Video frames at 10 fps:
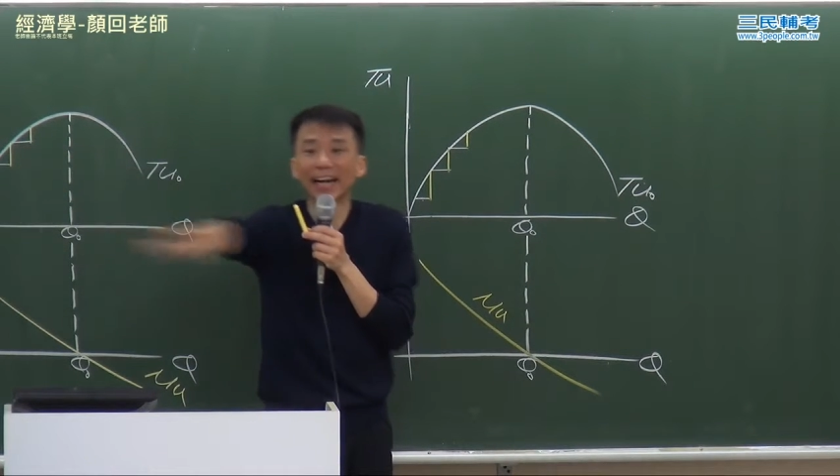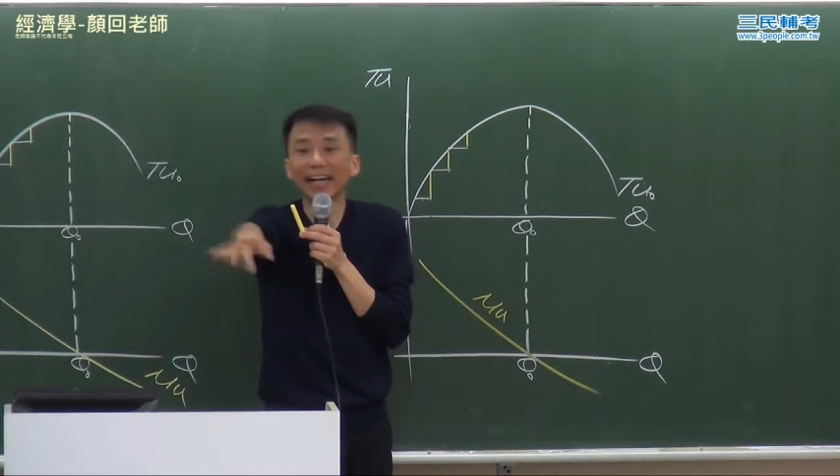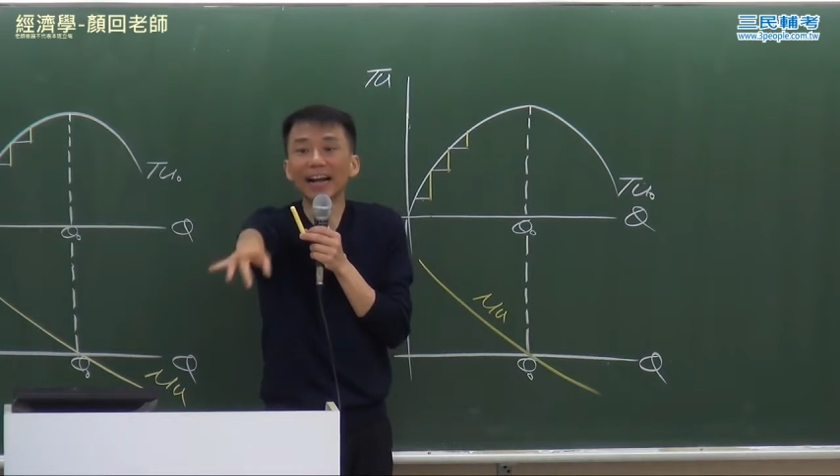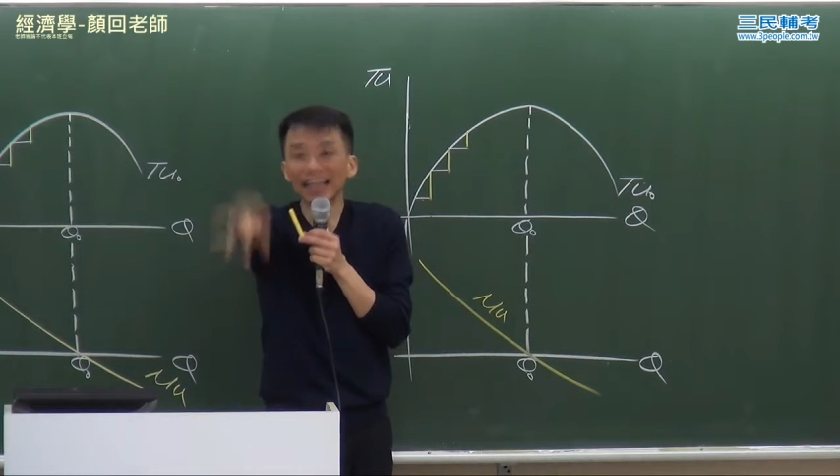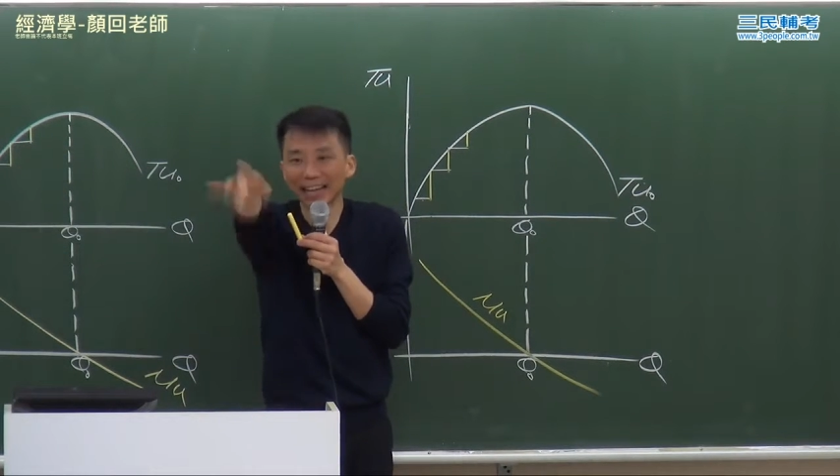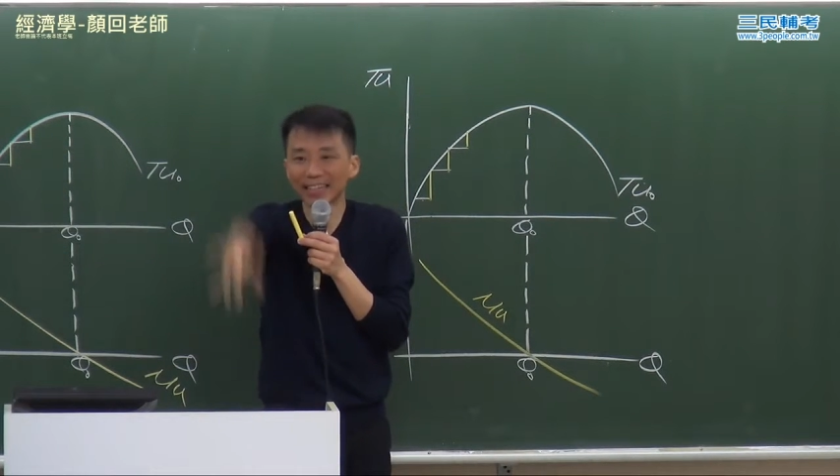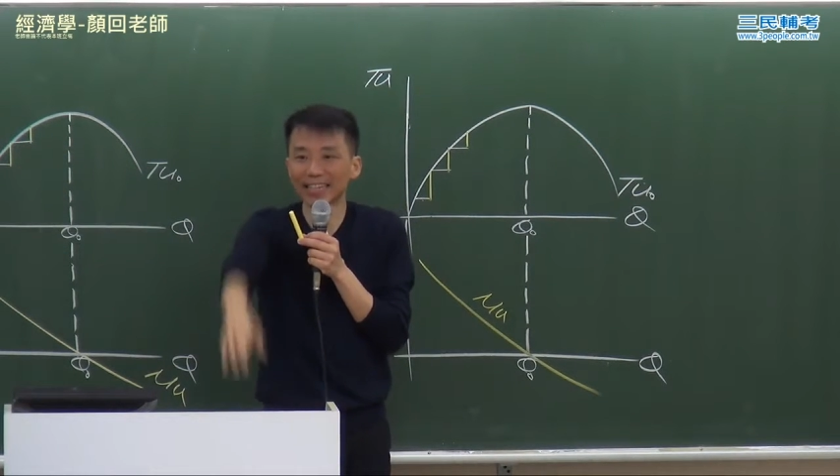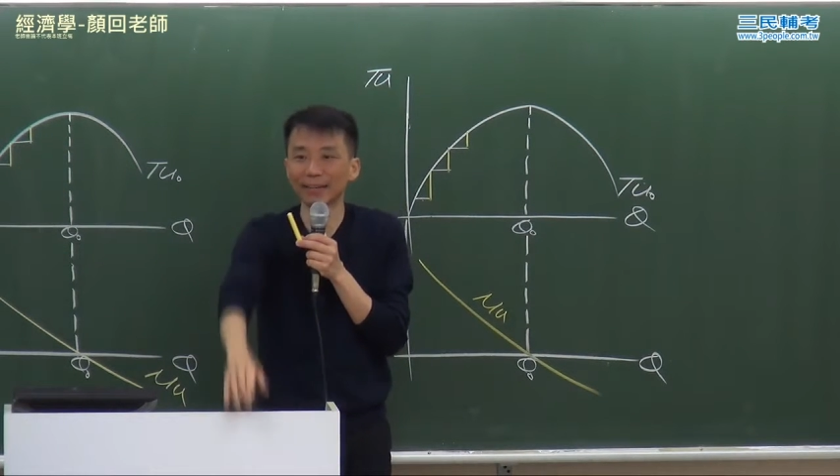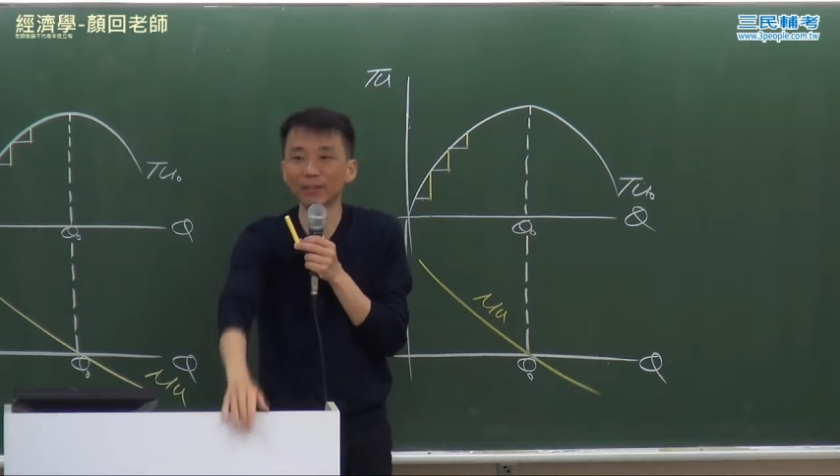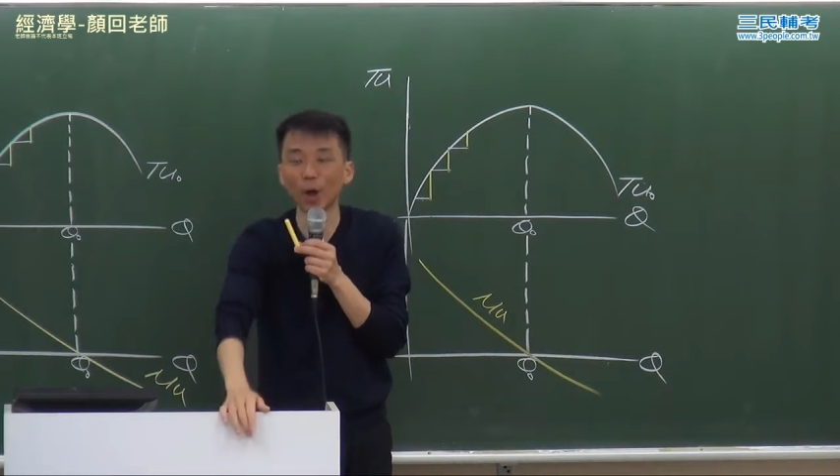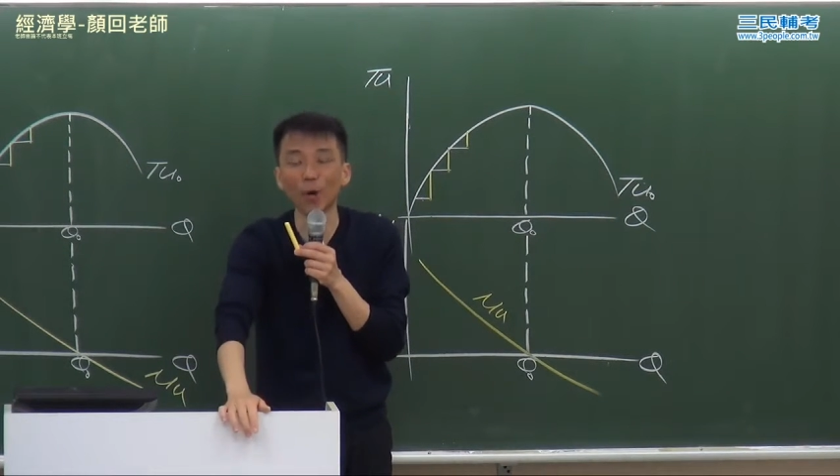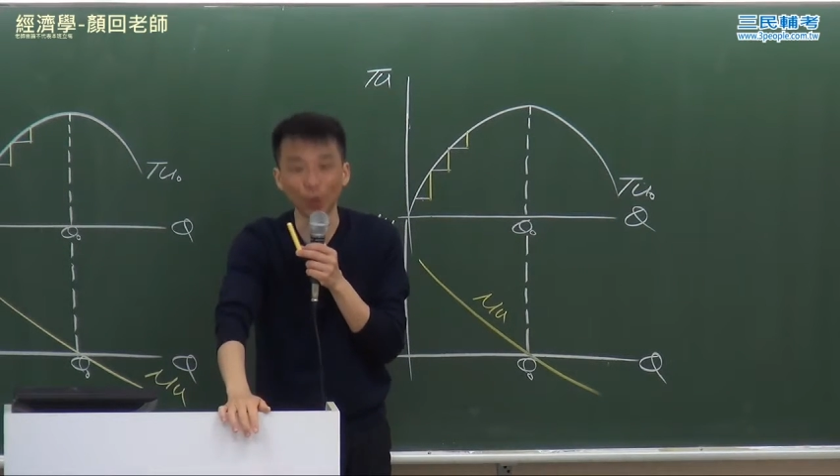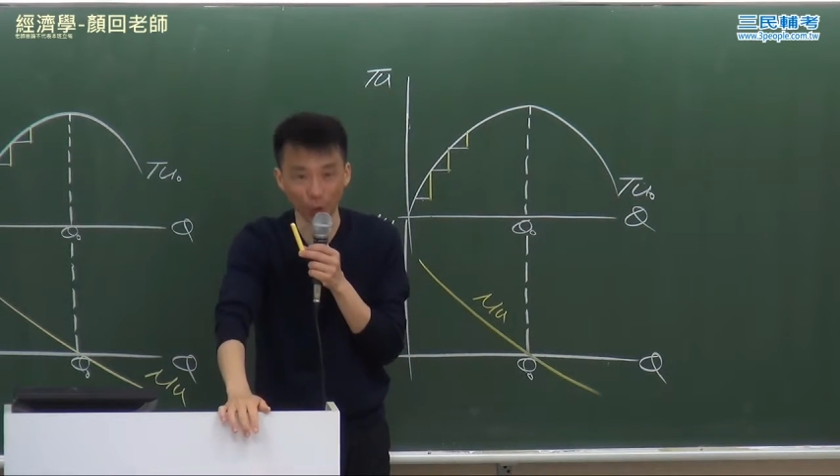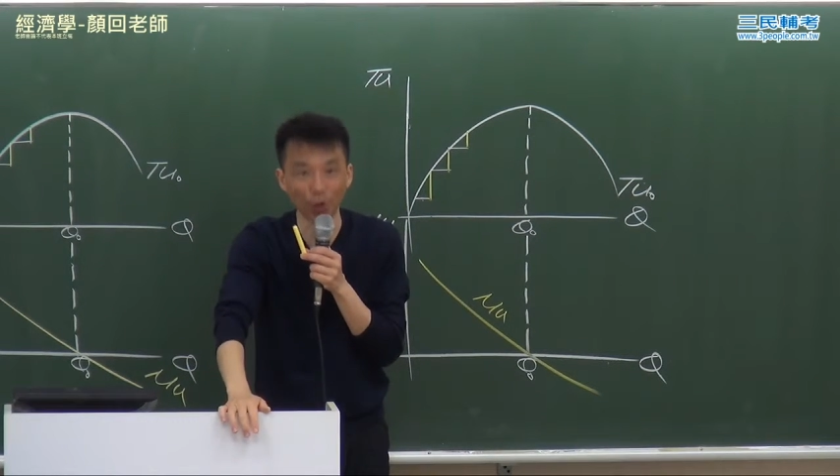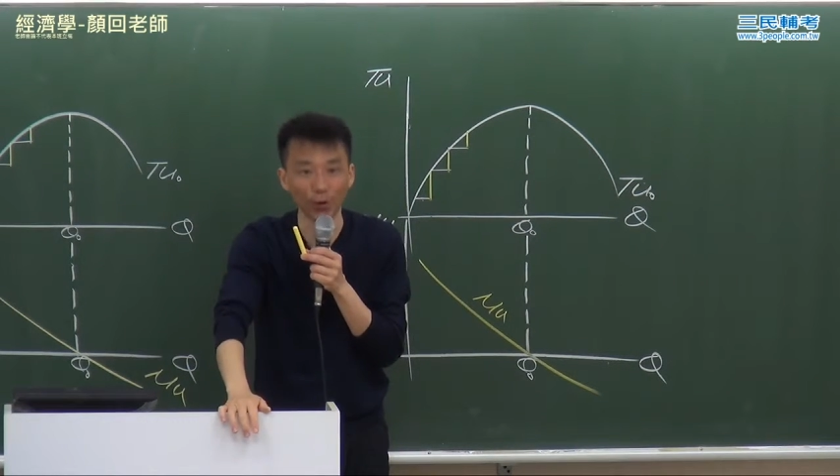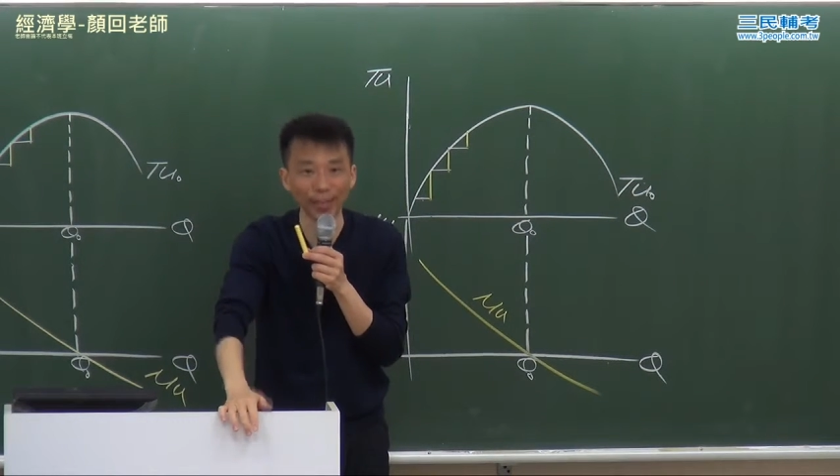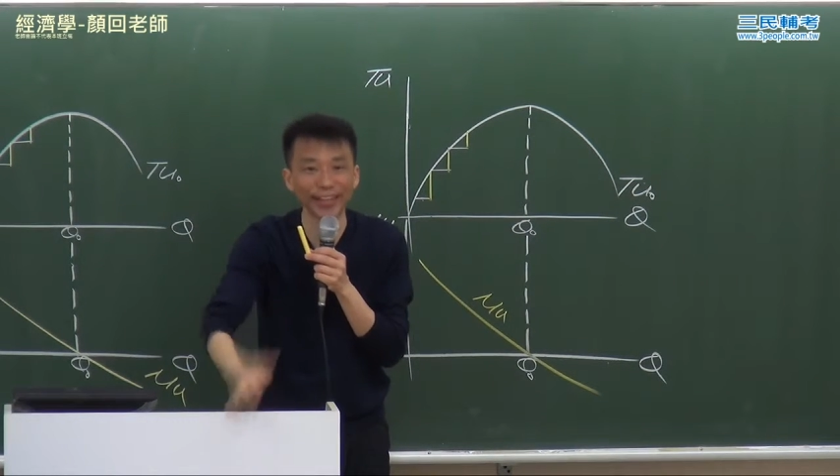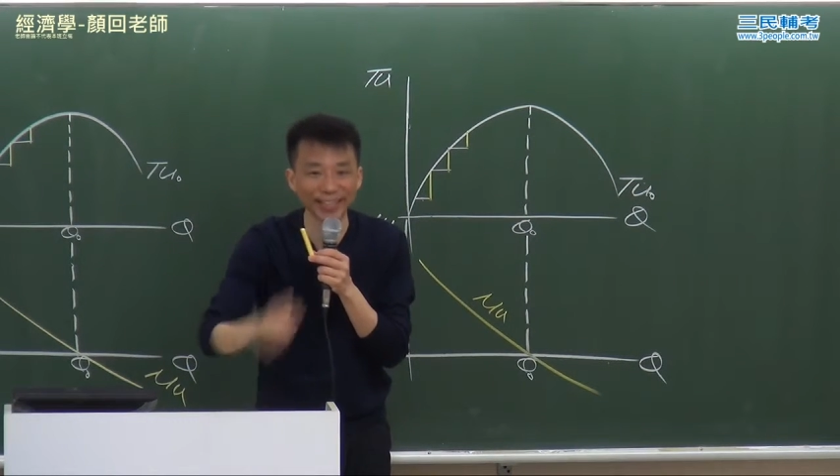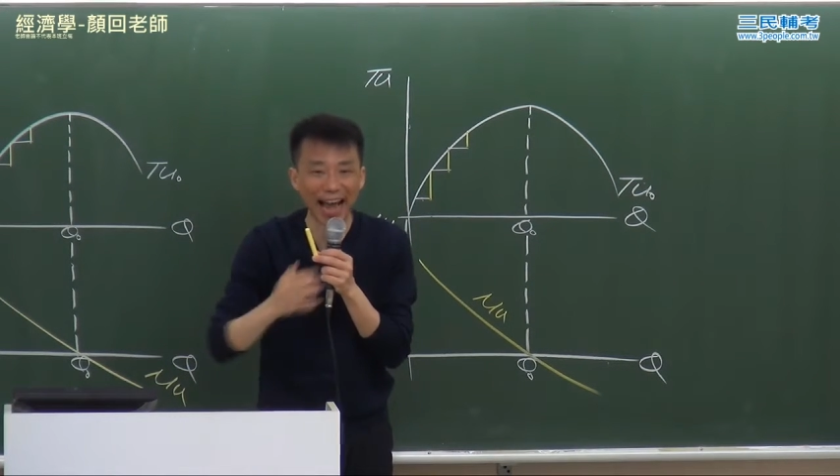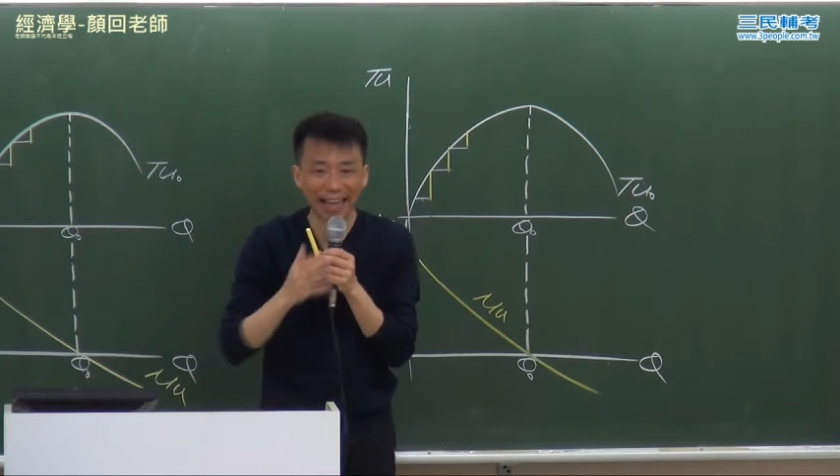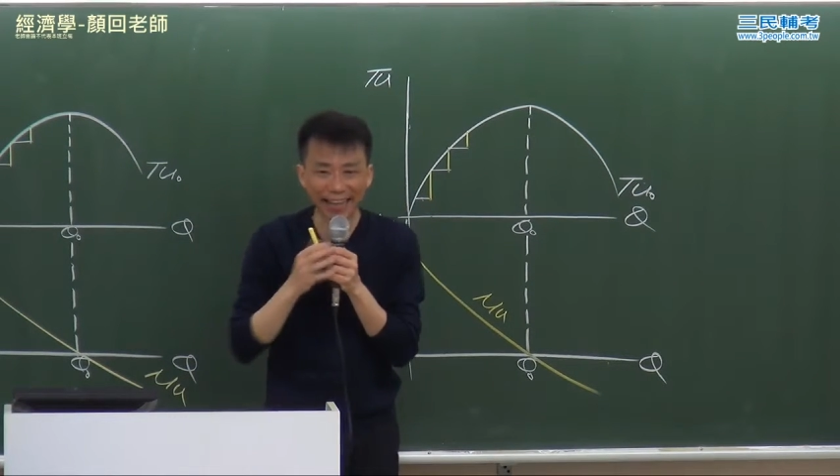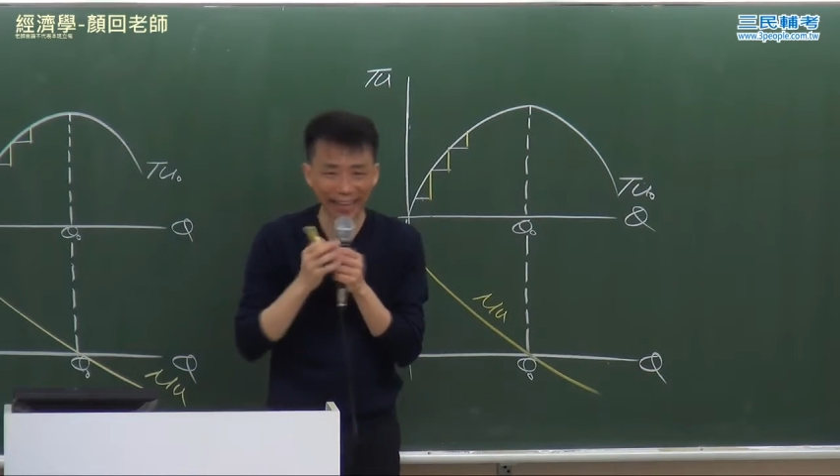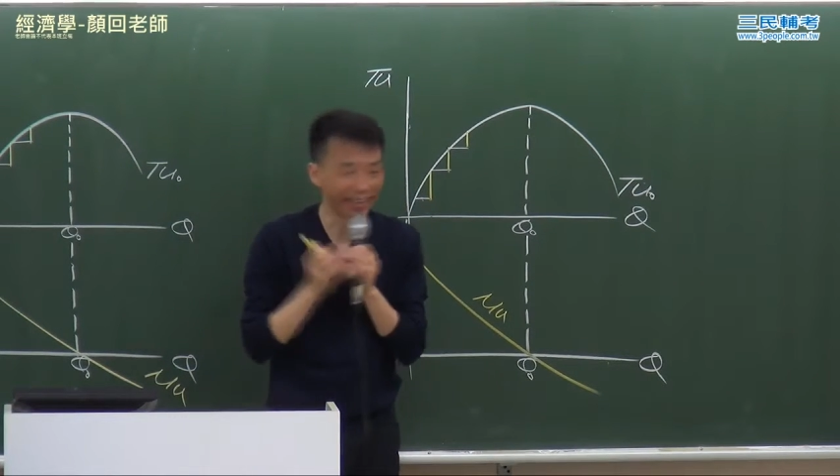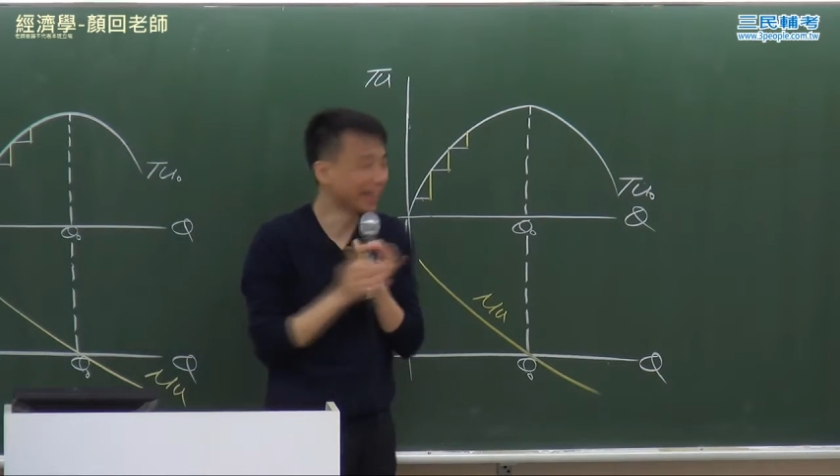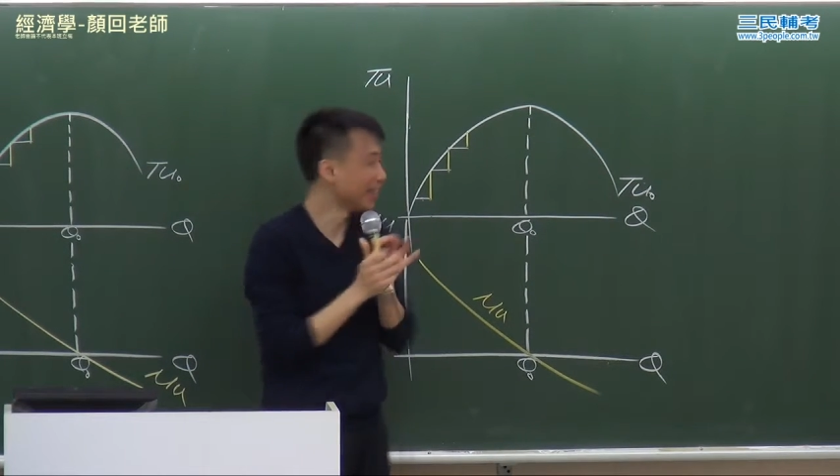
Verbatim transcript: 刚刚前头有一个假定，